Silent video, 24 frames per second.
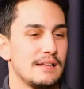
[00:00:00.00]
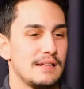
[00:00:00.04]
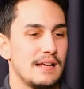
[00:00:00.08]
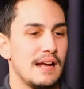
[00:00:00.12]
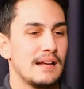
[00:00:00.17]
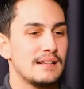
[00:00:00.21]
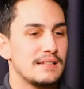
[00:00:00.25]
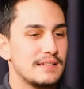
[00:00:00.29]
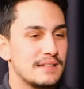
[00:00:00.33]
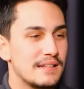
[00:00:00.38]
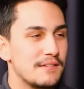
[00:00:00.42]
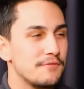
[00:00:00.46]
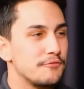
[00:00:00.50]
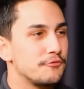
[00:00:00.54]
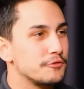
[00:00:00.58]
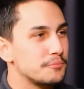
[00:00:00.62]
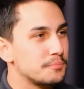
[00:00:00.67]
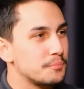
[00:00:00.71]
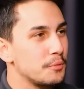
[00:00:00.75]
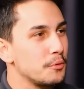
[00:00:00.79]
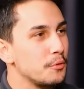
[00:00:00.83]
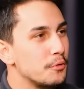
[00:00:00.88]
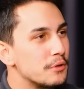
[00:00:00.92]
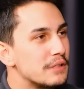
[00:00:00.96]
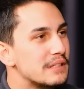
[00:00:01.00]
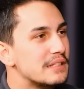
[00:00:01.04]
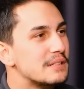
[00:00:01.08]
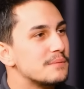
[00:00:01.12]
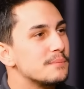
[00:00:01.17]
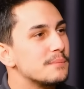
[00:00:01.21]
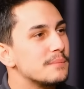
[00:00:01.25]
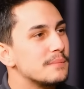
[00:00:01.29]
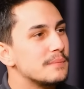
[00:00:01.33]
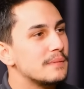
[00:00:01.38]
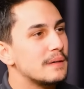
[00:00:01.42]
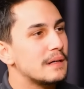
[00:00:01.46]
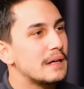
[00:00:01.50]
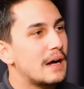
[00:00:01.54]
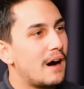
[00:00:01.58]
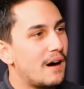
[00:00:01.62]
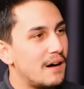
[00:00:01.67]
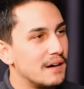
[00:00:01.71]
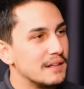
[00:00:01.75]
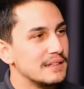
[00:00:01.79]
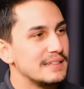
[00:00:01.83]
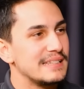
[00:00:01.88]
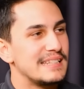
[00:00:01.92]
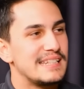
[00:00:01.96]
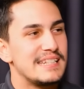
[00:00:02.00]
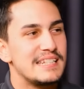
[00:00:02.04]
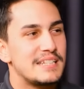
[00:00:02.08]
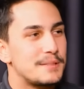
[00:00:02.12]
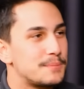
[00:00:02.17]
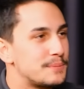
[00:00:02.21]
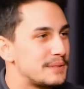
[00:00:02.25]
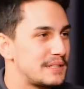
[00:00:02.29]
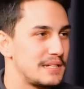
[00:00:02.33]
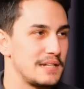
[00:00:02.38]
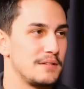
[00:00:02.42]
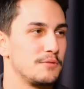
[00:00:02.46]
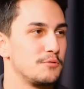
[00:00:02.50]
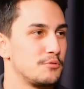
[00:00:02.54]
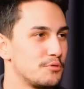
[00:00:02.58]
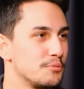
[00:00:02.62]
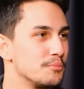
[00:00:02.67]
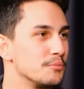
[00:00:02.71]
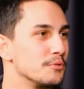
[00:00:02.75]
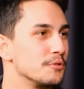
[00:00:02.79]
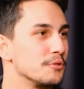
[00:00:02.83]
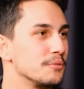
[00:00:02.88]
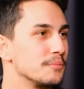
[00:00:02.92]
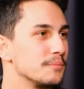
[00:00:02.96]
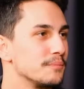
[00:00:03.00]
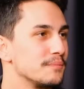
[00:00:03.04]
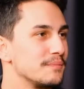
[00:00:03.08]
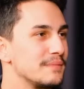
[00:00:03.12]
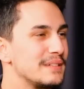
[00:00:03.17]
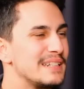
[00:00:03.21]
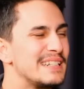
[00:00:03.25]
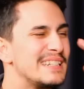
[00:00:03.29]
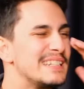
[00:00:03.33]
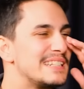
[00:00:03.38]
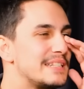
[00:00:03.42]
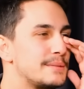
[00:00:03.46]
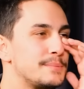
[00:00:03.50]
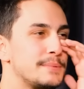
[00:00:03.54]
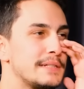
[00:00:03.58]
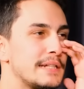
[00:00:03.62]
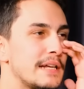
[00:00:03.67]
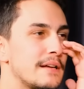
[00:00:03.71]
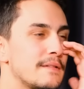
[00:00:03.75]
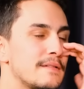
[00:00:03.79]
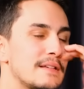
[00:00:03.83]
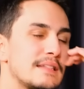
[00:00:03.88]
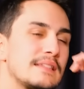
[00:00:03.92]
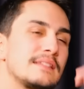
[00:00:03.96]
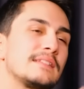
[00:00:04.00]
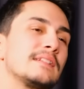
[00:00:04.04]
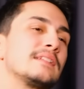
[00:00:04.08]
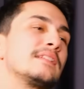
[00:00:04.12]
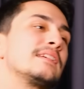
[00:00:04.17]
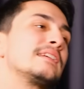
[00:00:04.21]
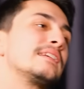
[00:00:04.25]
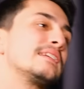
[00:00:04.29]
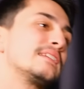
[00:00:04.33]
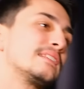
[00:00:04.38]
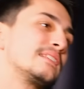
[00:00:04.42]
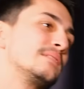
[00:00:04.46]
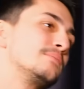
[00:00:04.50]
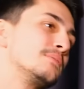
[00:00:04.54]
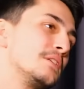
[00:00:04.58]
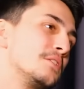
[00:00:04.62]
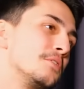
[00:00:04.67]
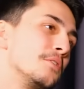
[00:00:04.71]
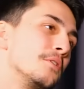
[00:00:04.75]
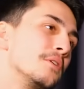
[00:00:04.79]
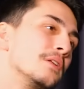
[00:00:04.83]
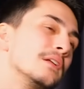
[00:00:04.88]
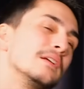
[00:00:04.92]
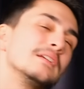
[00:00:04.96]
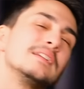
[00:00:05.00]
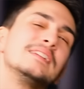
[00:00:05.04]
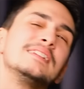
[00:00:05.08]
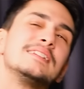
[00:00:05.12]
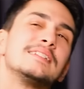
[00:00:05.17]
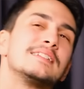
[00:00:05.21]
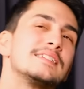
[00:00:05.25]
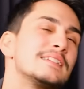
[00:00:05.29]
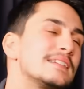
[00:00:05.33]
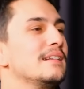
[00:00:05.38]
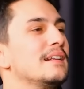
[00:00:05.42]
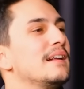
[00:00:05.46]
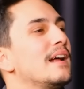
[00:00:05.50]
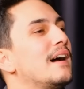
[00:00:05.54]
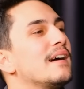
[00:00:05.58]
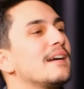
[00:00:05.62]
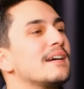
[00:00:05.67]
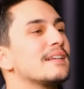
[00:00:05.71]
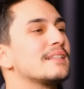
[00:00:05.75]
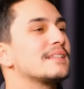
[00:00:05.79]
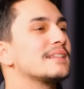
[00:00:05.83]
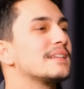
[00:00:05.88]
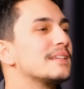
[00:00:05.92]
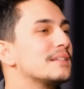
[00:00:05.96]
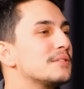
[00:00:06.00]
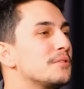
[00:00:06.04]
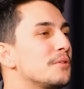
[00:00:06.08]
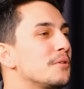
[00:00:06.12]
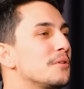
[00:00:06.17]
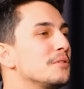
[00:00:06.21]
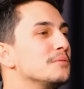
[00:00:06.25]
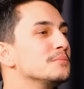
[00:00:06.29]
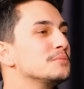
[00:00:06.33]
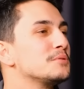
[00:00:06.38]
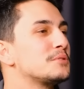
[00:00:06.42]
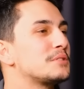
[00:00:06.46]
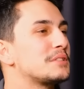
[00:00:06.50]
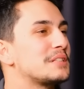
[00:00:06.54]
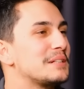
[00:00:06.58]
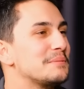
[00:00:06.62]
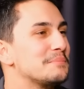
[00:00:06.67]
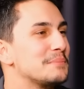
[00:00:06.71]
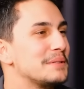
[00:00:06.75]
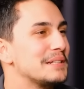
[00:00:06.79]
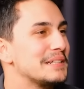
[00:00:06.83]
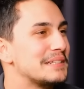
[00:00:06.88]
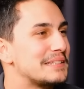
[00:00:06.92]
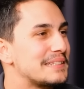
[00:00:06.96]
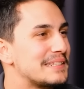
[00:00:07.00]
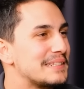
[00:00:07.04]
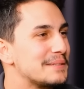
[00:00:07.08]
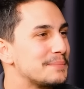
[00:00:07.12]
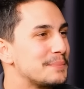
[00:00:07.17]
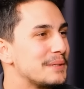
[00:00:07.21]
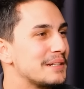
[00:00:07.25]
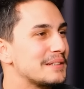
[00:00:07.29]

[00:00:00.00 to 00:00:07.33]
gerçekten futbol oynadığım an hiçbir şey düşünmüyorum. Bomba. Hiçbir şey. Ve stada girdiğimde de öyle. Hiç. Ya hayatta ne olmuş? Kim bana trip